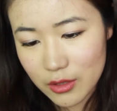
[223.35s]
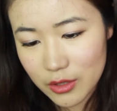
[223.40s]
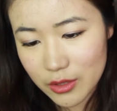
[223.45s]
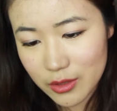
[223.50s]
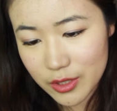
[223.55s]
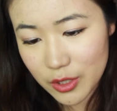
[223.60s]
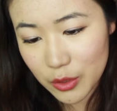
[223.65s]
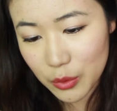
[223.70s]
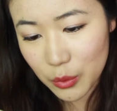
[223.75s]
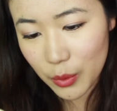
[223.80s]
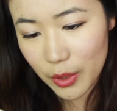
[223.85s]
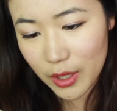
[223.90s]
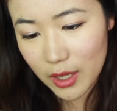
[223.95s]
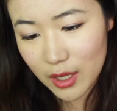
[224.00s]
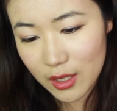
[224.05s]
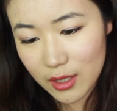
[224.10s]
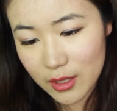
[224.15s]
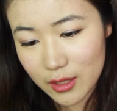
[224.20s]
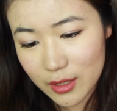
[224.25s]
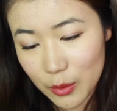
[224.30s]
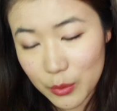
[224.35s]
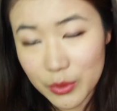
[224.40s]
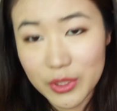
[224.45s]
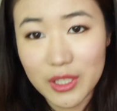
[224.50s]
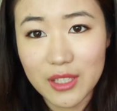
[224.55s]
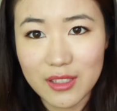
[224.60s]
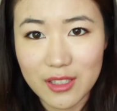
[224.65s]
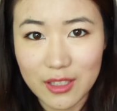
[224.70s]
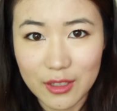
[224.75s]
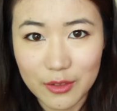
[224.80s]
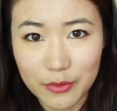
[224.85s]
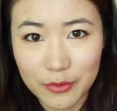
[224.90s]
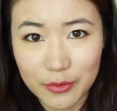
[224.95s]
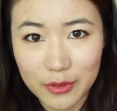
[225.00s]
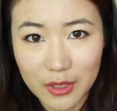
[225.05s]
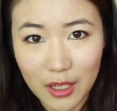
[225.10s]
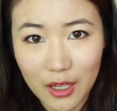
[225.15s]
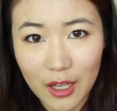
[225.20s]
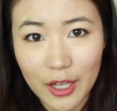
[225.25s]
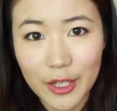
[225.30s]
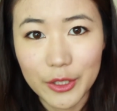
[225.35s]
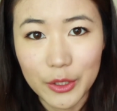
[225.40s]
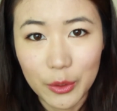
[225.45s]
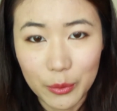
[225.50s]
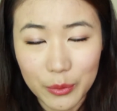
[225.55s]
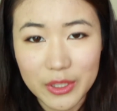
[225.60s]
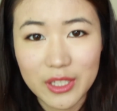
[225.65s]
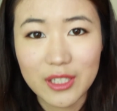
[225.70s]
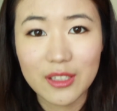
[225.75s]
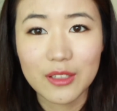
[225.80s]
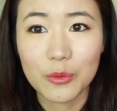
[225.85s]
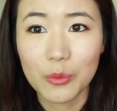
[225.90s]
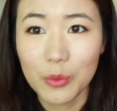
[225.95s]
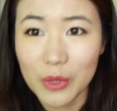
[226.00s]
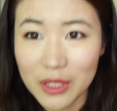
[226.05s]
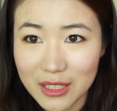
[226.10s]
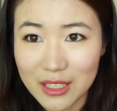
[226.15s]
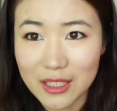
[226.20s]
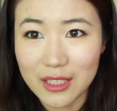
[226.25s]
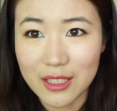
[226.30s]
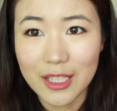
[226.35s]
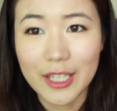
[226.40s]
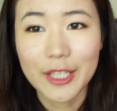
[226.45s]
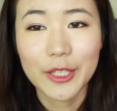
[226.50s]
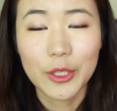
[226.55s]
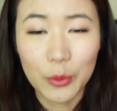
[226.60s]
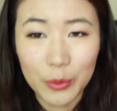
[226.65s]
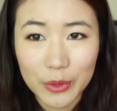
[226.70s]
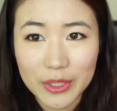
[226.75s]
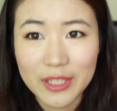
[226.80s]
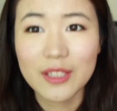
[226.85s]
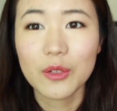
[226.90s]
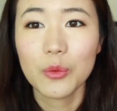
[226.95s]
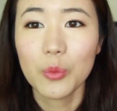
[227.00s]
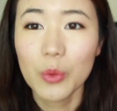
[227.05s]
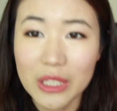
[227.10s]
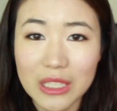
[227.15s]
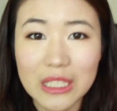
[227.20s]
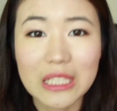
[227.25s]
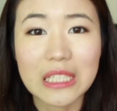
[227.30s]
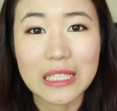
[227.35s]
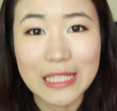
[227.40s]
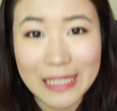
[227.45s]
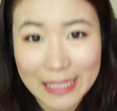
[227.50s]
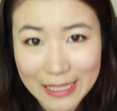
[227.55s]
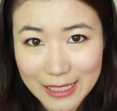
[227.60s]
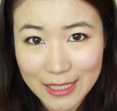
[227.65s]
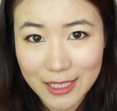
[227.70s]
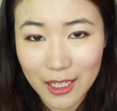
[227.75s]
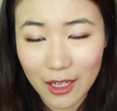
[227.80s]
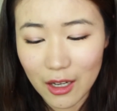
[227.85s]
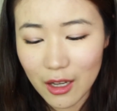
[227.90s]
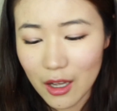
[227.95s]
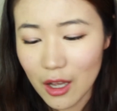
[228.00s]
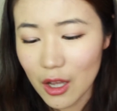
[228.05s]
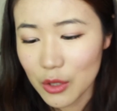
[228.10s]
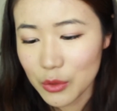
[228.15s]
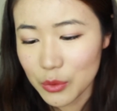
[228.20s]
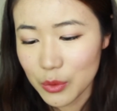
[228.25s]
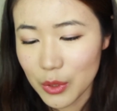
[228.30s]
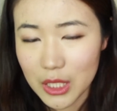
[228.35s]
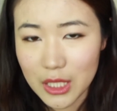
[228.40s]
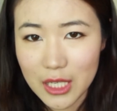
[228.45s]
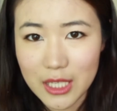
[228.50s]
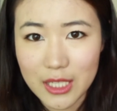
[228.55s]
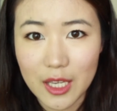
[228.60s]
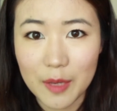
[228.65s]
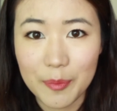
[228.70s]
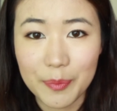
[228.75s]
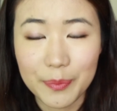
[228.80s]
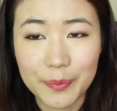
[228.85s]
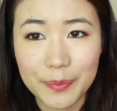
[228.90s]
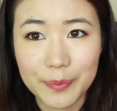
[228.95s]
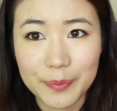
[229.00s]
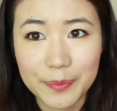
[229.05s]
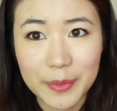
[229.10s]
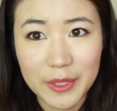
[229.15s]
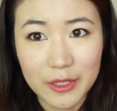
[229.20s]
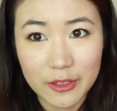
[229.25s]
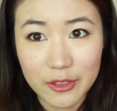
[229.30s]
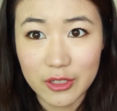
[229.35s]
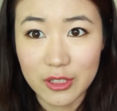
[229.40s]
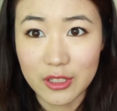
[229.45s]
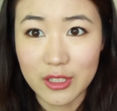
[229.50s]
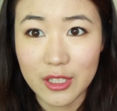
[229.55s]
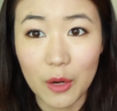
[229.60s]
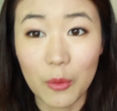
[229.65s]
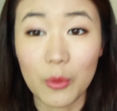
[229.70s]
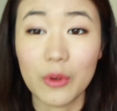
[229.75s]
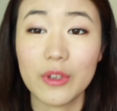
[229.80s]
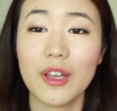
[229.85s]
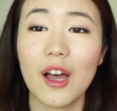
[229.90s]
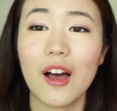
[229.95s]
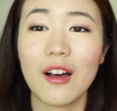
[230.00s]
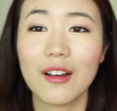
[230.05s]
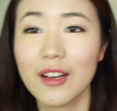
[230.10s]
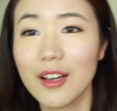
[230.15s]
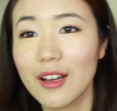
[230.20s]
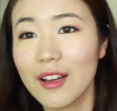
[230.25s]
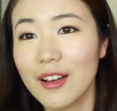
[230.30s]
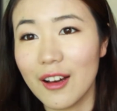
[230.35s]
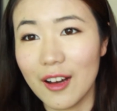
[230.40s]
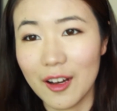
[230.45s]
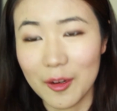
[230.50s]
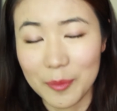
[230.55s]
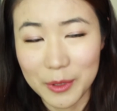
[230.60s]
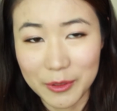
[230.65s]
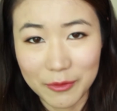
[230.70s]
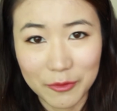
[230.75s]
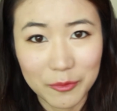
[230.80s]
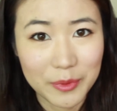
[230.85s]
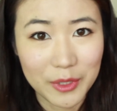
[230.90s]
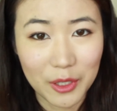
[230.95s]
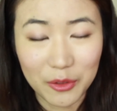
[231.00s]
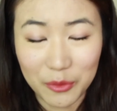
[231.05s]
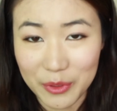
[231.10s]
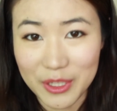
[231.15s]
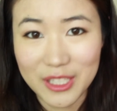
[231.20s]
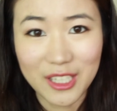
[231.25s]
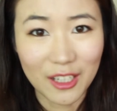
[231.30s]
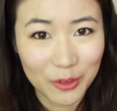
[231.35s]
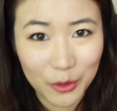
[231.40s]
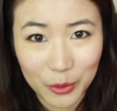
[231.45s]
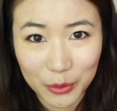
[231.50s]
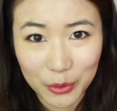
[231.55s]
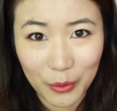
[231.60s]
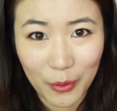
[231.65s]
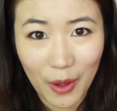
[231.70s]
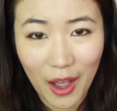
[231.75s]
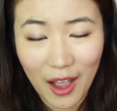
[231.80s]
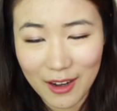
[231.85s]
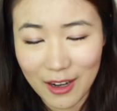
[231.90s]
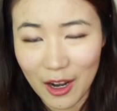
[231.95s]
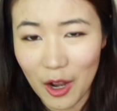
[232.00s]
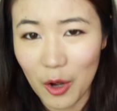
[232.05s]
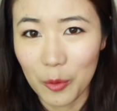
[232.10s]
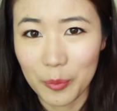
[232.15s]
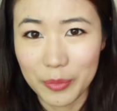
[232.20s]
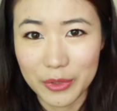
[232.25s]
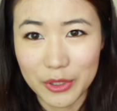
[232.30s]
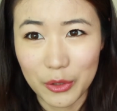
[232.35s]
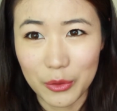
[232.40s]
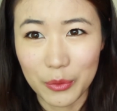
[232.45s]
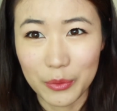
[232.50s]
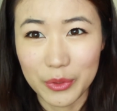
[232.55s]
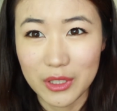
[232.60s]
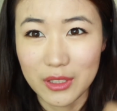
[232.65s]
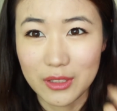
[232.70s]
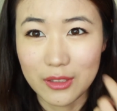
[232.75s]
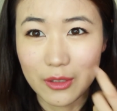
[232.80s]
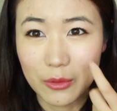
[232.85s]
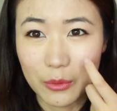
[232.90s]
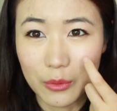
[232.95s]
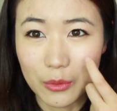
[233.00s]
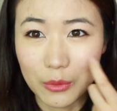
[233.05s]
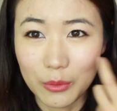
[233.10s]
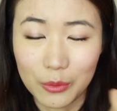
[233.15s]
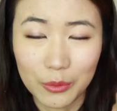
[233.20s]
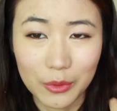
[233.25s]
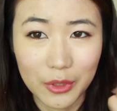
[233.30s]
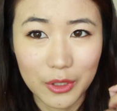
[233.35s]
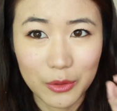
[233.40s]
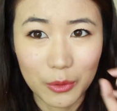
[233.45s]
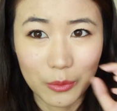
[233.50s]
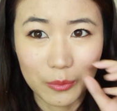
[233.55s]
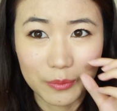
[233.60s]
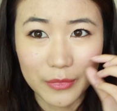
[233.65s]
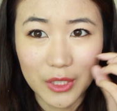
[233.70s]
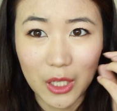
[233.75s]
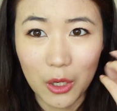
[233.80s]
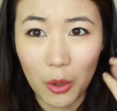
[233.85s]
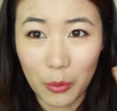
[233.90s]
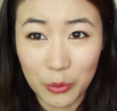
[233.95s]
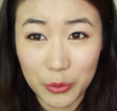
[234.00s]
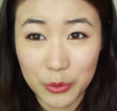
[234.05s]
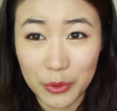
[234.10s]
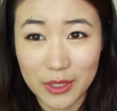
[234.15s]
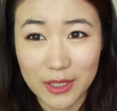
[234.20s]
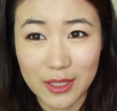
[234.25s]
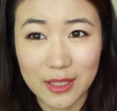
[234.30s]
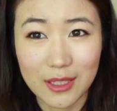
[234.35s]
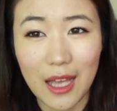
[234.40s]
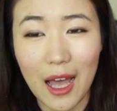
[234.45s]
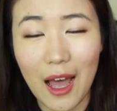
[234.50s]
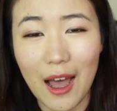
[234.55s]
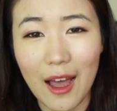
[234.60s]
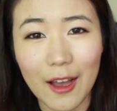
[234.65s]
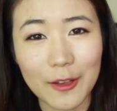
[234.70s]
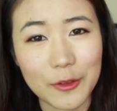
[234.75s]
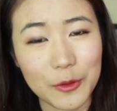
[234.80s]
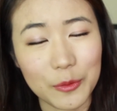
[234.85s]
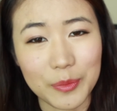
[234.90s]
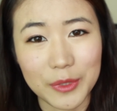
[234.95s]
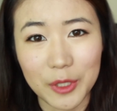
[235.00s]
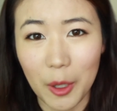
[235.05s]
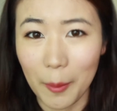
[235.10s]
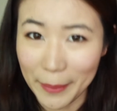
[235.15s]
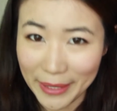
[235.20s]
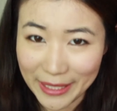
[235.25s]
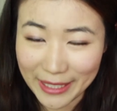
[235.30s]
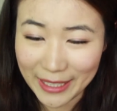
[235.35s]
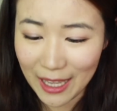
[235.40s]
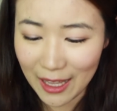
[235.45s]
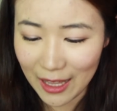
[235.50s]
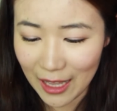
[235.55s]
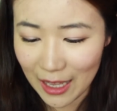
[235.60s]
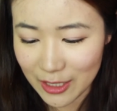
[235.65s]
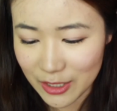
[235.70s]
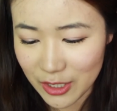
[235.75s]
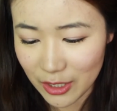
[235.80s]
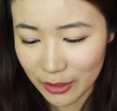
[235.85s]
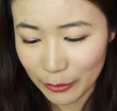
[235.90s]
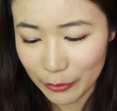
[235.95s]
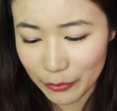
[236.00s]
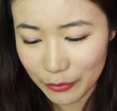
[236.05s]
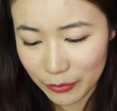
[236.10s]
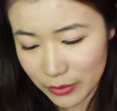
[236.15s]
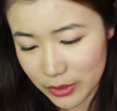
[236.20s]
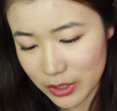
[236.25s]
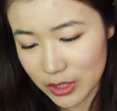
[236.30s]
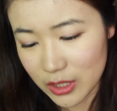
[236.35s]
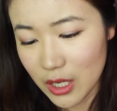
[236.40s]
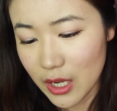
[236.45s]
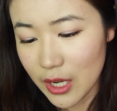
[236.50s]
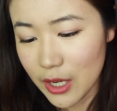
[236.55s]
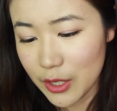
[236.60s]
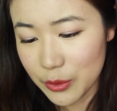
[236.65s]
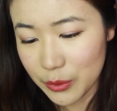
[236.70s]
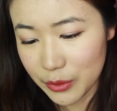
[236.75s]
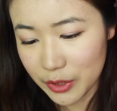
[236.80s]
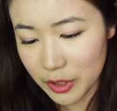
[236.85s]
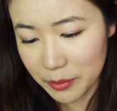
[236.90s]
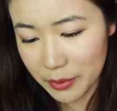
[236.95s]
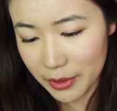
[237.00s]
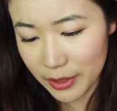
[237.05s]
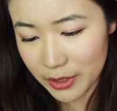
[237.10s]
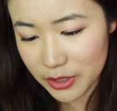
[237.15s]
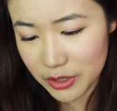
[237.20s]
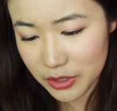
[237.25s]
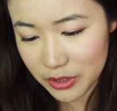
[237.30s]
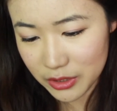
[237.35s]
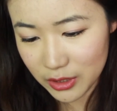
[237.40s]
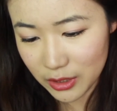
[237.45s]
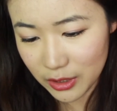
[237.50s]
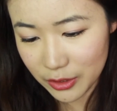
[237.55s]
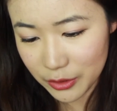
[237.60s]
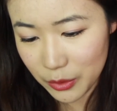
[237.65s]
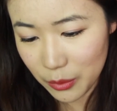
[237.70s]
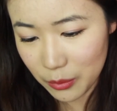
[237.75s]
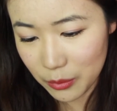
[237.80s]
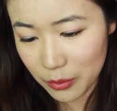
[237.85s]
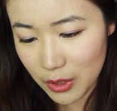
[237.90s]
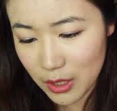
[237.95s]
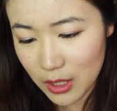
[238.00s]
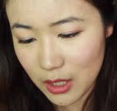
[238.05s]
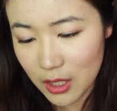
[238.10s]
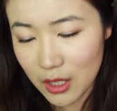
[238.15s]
是针对油性肌肤的、油性问题、油性问题肌的，所以那些平时像我一样，呃，皮肤比较容易长痘痘啊，然后比较容易有那种红血丝啊，就比较敏感啊这样的肤质，就特别适合用